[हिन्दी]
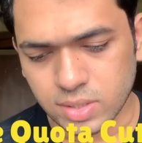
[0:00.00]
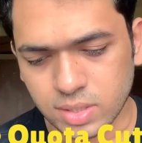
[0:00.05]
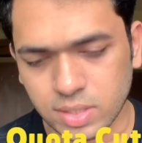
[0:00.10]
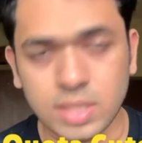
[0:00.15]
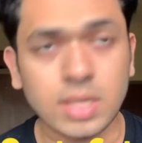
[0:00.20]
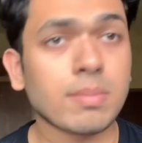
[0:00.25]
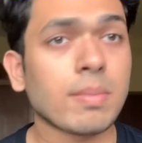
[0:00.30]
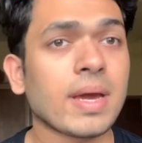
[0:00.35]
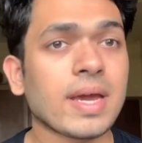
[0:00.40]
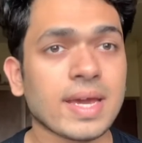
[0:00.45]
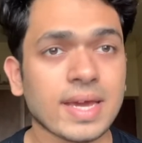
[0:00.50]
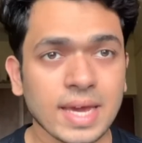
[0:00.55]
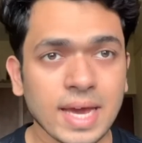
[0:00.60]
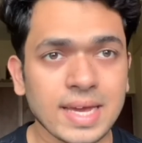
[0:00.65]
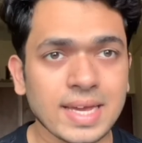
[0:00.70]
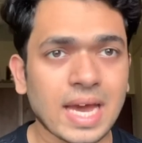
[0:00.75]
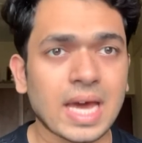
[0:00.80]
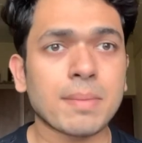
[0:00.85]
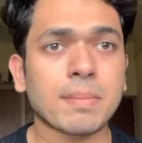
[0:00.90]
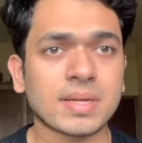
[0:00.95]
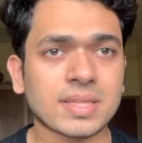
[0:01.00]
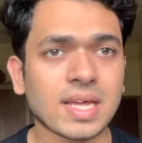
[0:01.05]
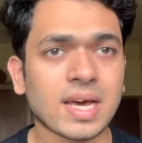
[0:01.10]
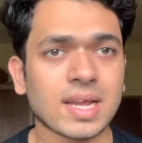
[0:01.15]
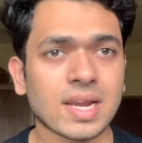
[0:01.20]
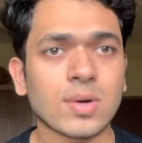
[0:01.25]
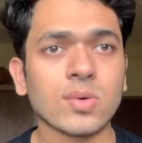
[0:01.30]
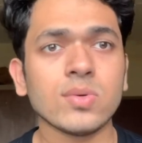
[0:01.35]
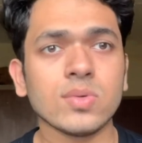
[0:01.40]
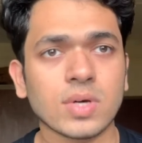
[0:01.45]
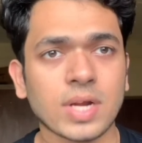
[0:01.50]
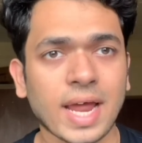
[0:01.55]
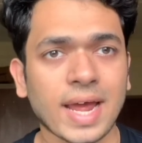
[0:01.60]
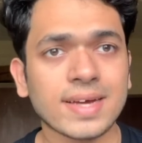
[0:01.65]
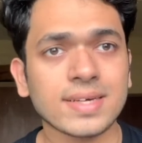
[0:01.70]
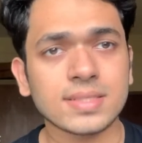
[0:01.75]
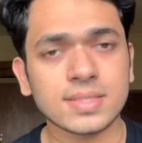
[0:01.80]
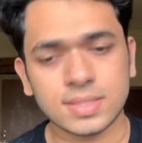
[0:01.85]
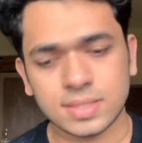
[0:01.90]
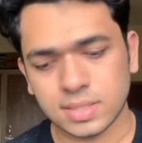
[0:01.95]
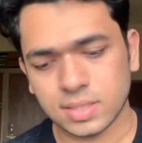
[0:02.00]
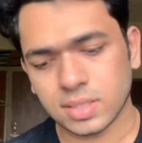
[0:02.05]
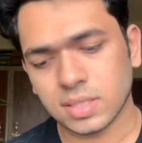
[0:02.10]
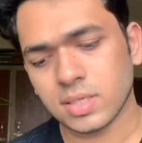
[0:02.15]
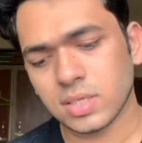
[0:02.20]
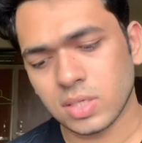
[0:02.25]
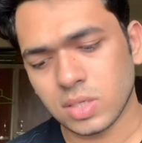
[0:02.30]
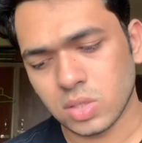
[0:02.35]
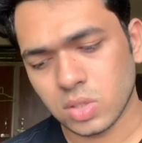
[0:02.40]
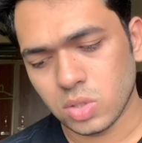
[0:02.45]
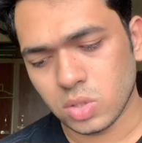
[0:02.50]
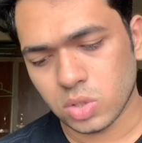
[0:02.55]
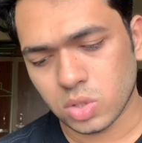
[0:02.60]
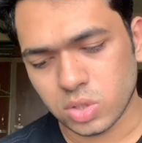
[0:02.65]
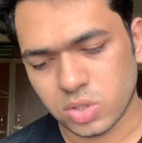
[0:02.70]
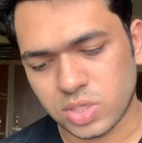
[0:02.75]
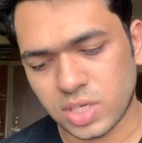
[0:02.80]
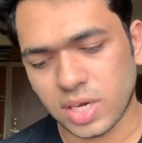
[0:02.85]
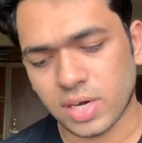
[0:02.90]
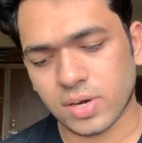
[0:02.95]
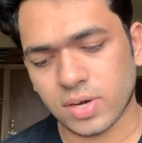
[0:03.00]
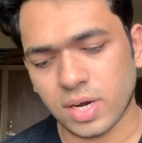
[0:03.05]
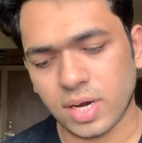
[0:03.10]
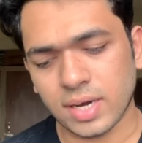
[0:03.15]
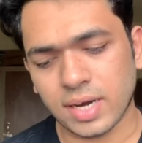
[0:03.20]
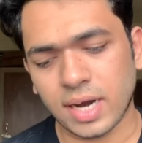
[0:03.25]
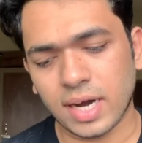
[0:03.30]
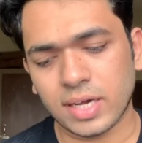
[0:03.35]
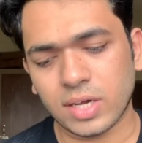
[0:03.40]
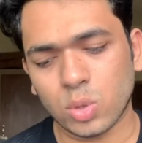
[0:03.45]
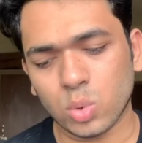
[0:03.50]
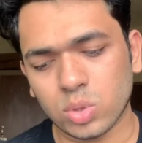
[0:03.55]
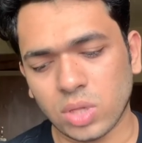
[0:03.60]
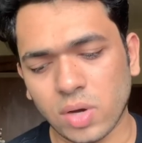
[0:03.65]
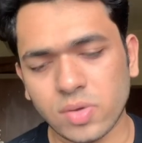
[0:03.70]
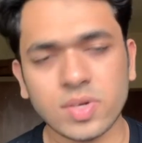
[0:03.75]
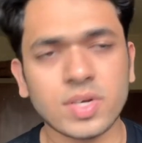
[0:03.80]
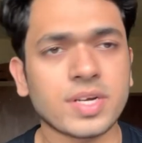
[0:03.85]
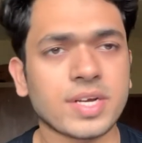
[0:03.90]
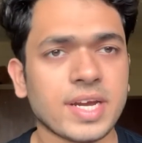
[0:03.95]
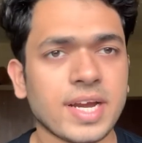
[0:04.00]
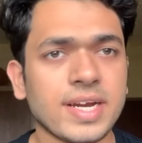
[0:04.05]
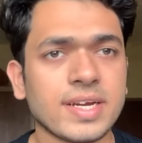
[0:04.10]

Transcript: ये मैं ए आई आर बता रहा हूँ टैंक्स जनरल का 2858